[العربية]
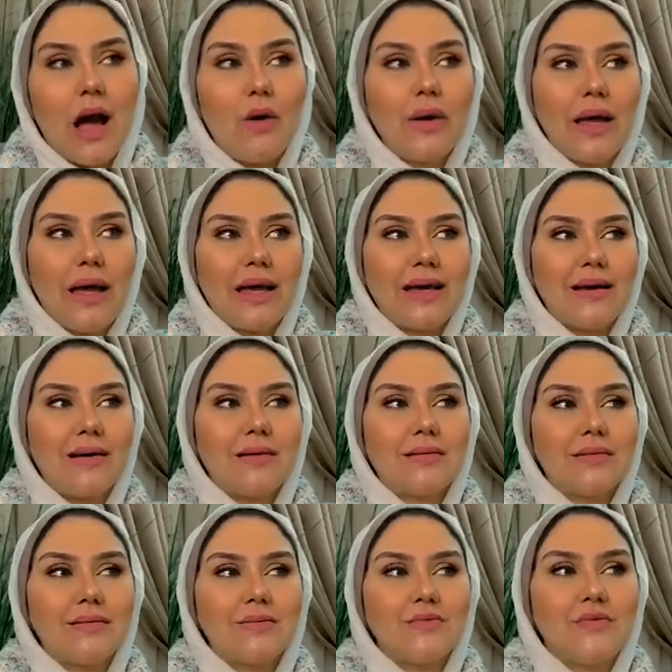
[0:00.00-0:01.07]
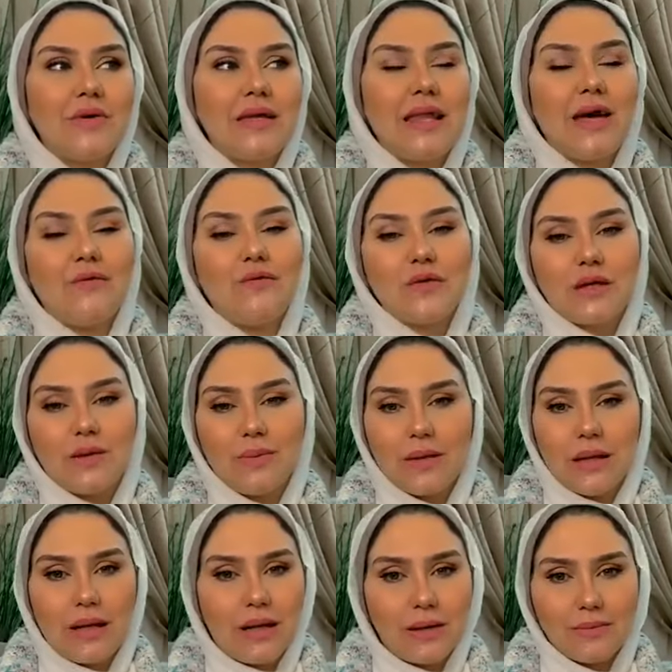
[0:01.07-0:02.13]
أول حاجة في لهفة
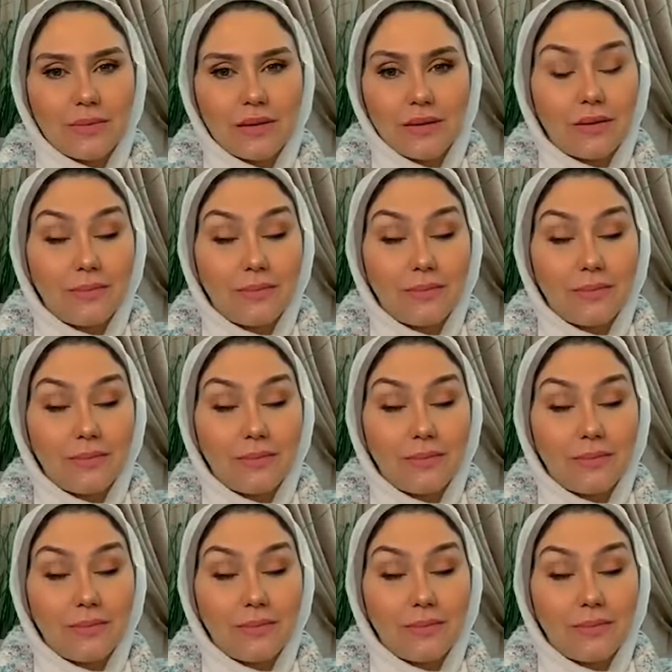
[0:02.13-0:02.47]
البدايات